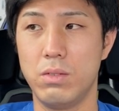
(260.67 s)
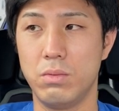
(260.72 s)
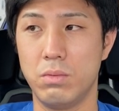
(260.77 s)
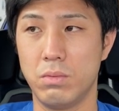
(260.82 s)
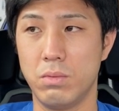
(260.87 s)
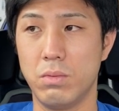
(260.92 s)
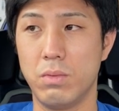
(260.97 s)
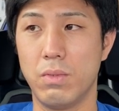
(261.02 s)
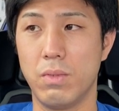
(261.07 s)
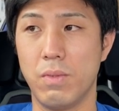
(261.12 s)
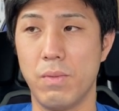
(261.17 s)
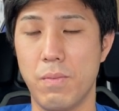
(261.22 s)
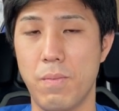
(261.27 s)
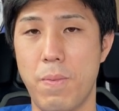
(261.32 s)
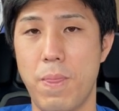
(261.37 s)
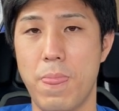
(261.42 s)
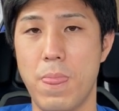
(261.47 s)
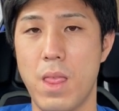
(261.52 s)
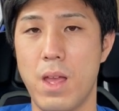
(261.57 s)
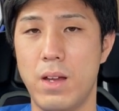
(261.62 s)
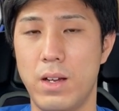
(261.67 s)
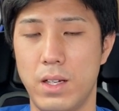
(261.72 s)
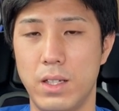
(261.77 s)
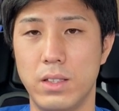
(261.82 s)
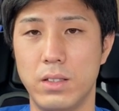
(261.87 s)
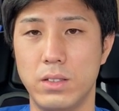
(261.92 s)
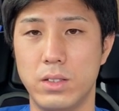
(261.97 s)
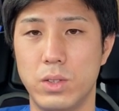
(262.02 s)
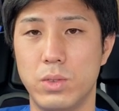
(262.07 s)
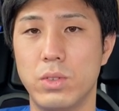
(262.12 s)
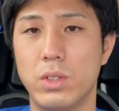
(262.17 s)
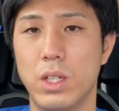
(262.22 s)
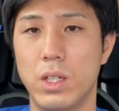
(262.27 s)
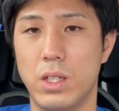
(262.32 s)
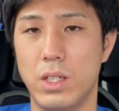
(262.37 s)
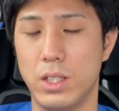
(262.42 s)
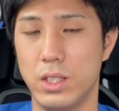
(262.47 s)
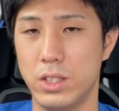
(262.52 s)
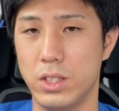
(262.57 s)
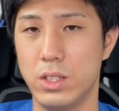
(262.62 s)
うん。はい、そんな
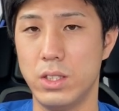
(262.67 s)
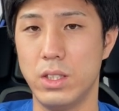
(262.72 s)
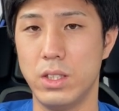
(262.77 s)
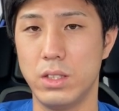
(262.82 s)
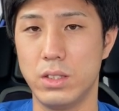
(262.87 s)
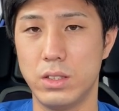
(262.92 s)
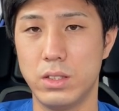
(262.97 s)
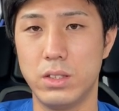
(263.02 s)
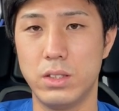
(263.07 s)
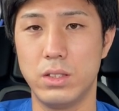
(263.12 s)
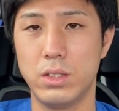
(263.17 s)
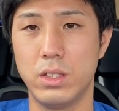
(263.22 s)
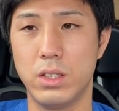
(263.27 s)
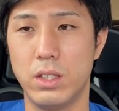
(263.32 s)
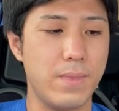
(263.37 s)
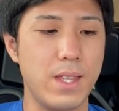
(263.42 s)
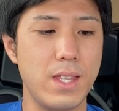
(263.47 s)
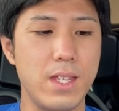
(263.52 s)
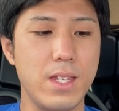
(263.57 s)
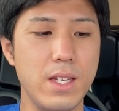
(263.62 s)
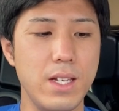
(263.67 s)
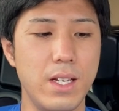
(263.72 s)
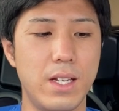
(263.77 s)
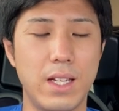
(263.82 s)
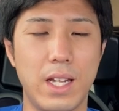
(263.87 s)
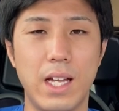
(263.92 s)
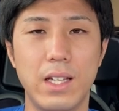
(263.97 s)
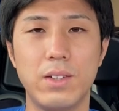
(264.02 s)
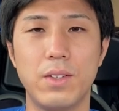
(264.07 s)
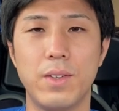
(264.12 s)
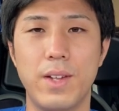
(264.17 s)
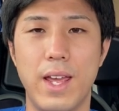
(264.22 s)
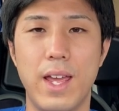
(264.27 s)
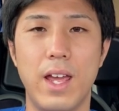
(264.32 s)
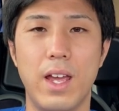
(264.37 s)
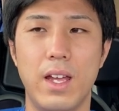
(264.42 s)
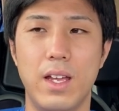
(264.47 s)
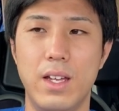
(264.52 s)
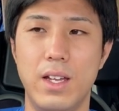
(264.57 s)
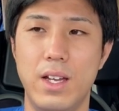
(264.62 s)
感じです。であと
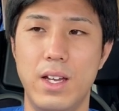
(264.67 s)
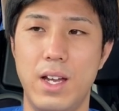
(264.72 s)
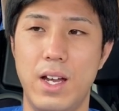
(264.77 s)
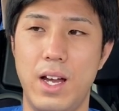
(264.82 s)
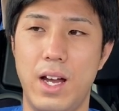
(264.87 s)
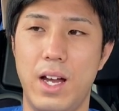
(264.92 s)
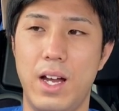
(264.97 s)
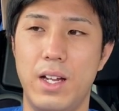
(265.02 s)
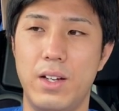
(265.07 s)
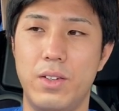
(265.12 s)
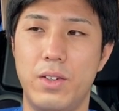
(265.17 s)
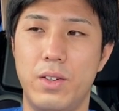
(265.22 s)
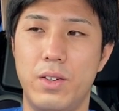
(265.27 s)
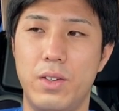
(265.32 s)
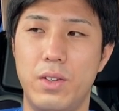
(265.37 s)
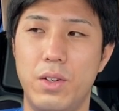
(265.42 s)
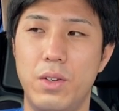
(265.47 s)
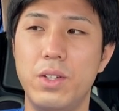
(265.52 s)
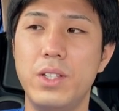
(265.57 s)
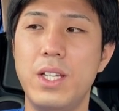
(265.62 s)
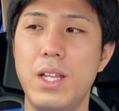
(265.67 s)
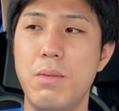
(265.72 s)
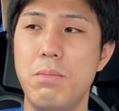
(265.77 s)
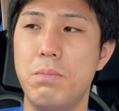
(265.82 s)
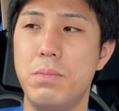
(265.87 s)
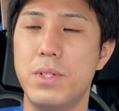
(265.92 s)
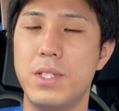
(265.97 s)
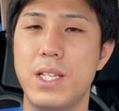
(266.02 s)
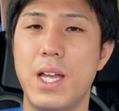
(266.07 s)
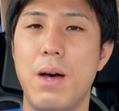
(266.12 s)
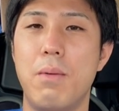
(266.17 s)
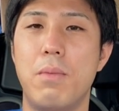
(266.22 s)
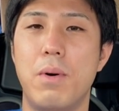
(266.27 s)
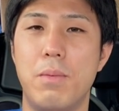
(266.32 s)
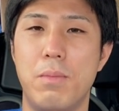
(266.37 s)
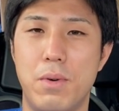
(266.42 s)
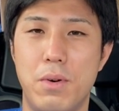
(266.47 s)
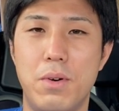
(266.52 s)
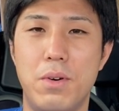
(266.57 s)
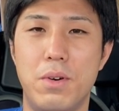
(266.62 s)
ね、あの、
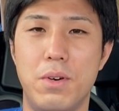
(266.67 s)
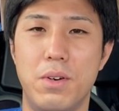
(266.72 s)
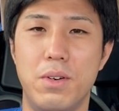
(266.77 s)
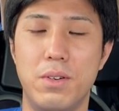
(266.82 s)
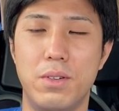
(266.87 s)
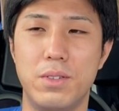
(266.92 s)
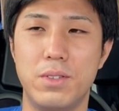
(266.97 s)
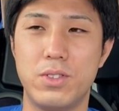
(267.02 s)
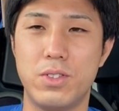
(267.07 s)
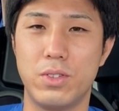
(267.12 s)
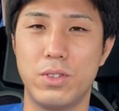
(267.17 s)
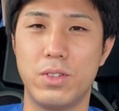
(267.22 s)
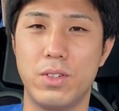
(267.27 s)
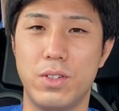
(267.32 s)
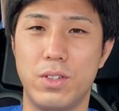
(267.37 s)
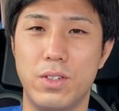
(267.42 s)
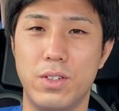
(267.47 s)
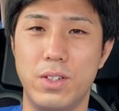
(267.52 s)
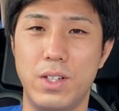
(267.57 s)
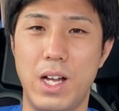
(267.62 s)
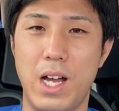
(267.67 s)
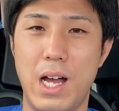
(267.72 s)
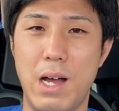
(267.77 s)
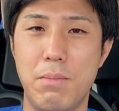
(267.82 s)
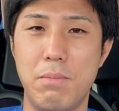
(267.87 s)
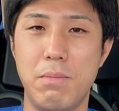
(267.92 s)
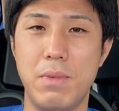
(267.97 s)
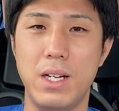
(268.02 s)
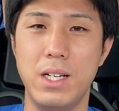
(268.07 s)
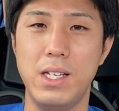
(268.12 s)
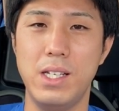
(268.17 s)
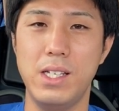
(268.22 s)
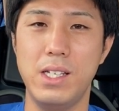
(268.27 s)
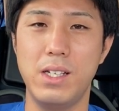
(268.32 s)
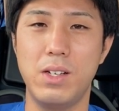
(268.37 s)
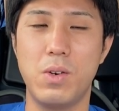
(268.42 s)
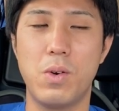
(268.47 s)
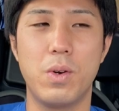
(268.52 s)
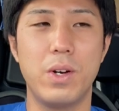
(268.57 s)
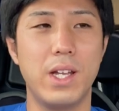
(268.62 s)
ローテンプサーモンも、ちょっと、あんまり
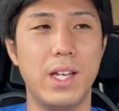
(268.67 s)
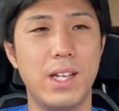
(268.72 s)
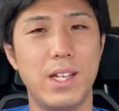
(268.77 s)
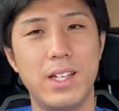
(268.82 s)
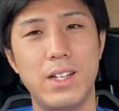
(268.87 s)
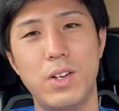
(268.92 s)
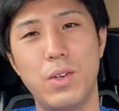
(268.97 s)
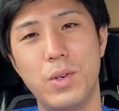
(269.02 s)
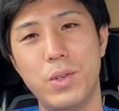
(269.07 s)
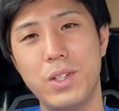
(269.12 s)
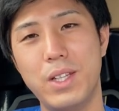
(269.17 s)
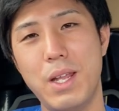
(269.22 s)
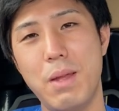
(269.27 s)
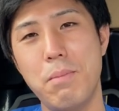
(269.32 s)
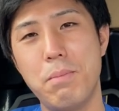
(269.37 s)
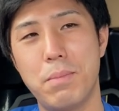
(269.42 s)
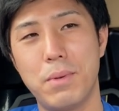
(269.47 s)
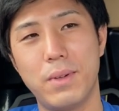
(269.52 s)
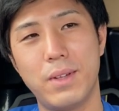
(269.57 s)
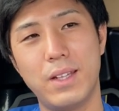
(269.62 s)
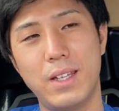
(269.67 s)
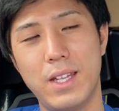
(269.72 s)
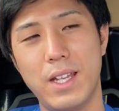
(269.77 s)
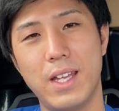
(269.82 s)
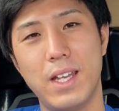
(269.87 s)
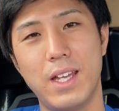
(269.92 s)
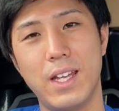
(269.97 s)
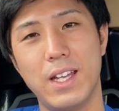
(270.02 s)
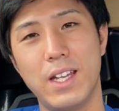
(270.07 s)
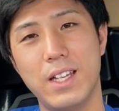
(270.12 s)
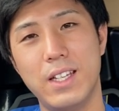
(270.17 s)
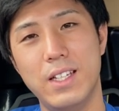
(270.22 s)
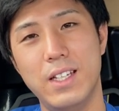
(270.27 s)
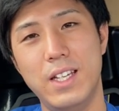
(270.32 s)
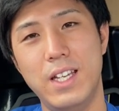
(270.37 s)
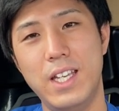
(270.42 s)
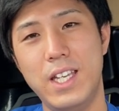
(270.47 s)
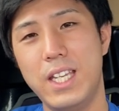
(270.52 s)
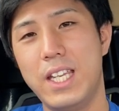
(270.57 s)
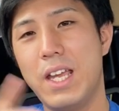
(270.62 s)
これ、ローテンプって
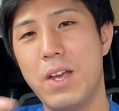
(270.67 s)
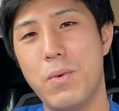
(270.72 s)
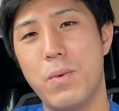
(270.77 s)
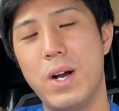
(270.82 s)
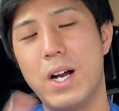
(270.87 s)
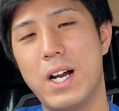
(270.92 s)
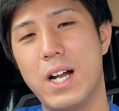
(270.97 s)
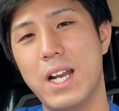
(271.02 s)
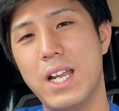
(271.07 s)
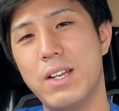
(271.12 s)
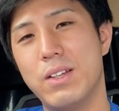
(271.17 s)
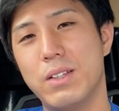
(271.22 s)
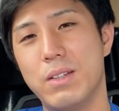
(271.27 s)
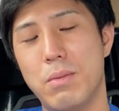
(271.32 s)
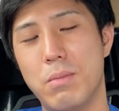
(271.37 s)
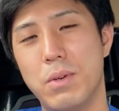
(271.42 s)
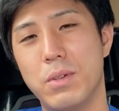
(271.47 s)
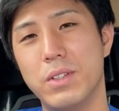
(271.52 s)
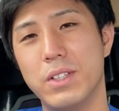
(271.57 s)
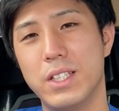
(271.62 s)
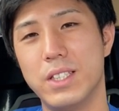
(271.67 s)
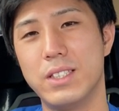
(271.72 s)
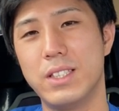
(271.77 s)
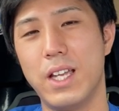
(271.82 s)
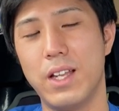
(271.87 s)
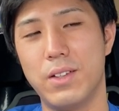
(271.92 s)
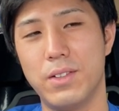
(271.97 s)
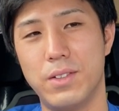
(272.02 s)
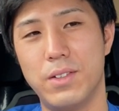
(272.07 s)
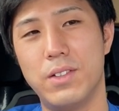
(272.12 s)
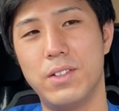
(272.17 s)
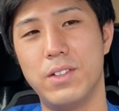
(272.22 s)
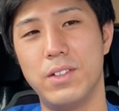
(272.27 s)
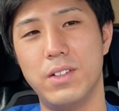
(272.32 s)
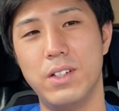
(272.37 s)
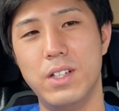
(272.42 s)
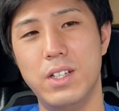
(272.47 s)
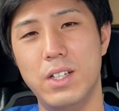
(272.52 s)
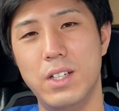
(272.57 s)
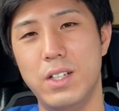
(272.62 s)
意見分かれると思うんですけど、